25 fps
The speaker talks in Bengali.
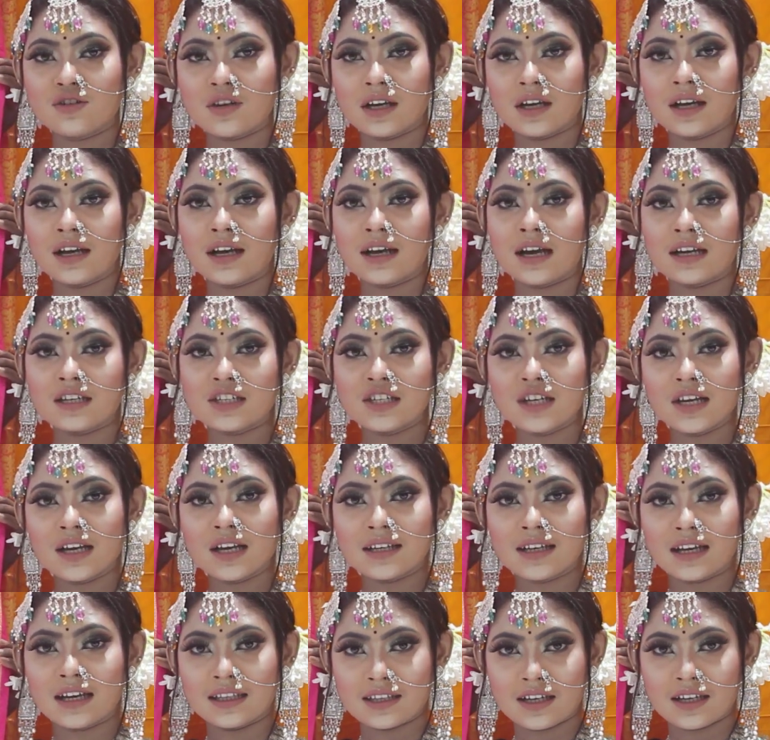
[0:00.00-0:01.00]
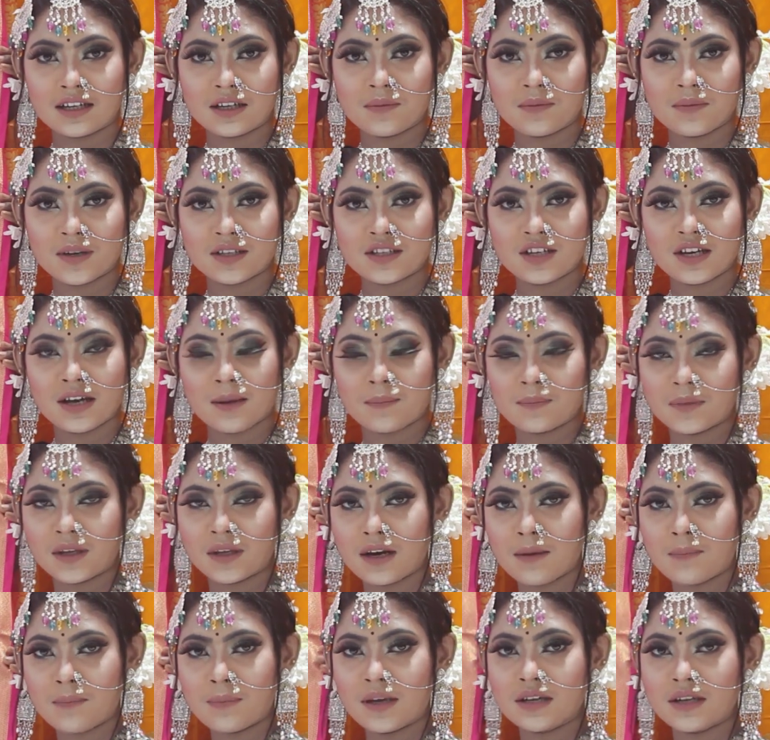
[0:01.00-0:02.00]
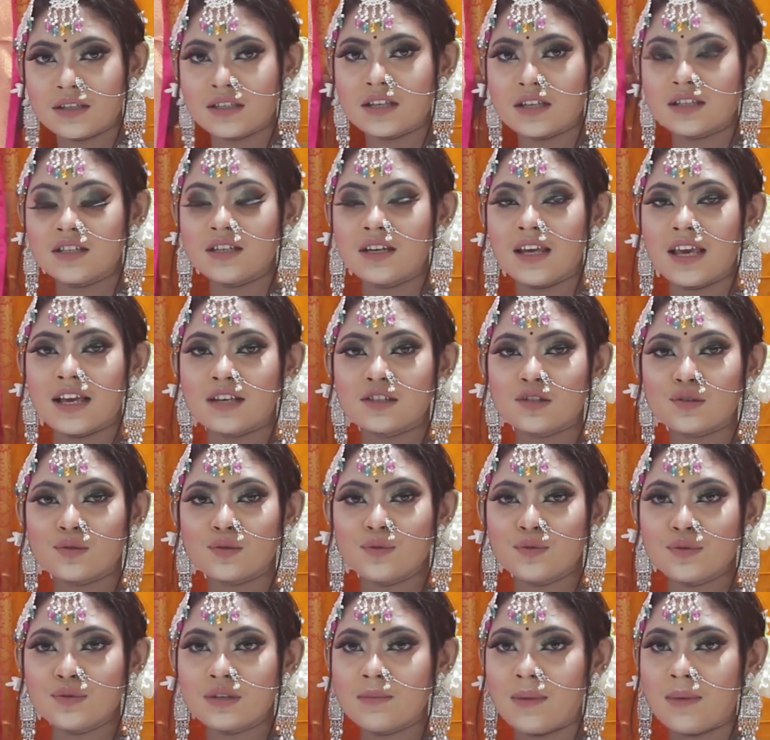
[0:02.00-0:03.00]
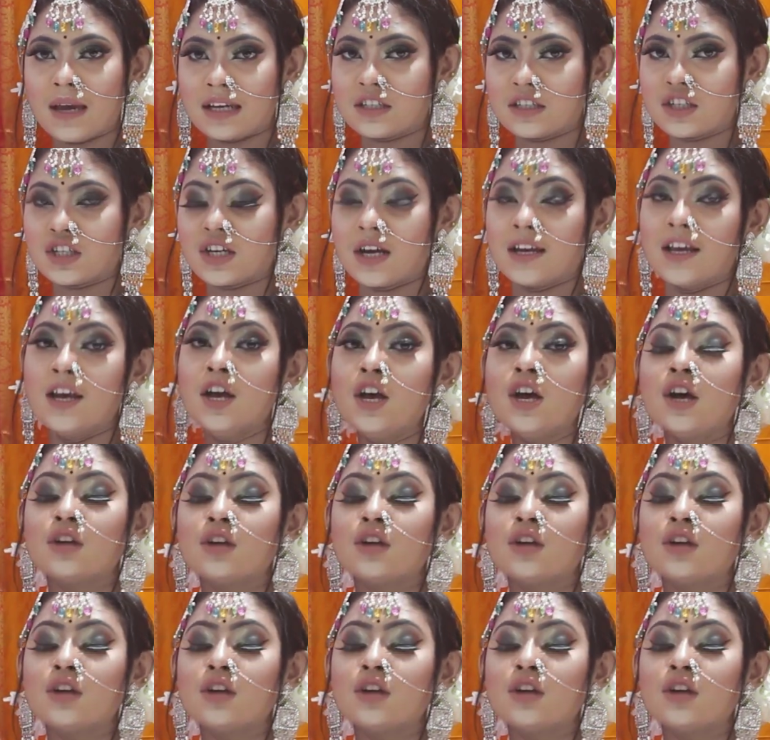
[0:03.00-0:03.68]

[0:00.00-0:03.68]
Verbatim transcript: টাকা কাঠিয়াল কাতানের মাঝে আপনারা পেয়ে যাচ্ছেন এক্সক্লুসিভ একটা শাড়ি